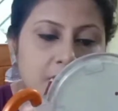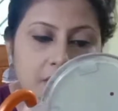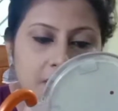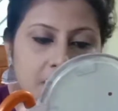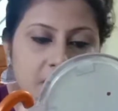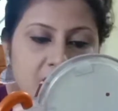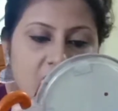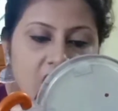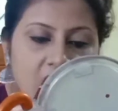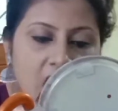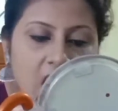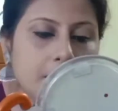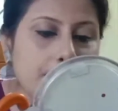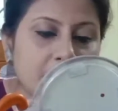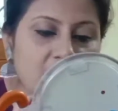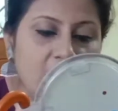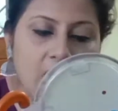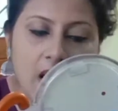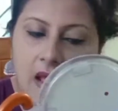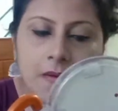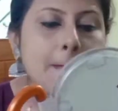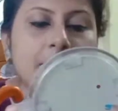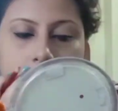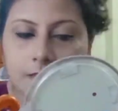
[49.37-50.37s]
কি পরে
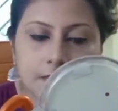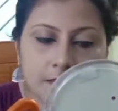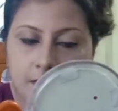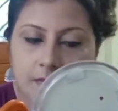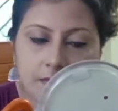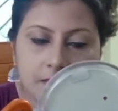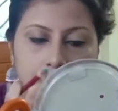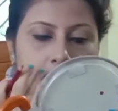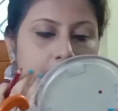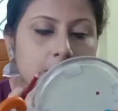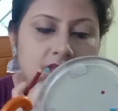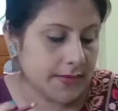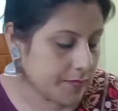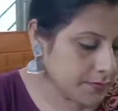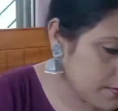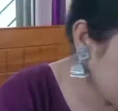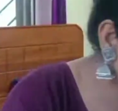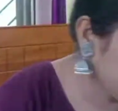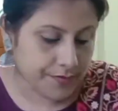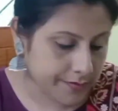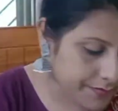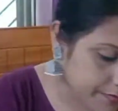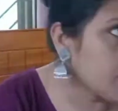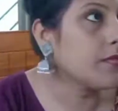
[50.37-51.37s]
বলছি তো এখন
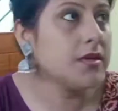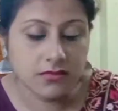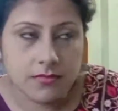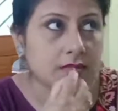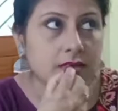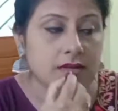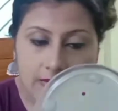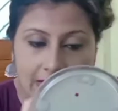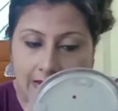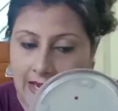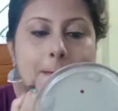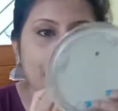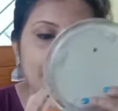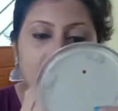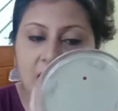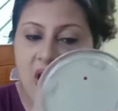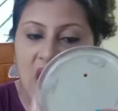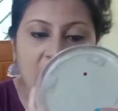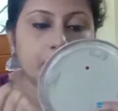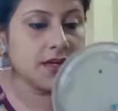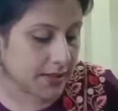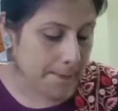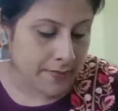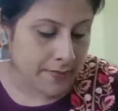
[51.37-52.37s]
চলো আগে তাড়াতাড়ি রেডি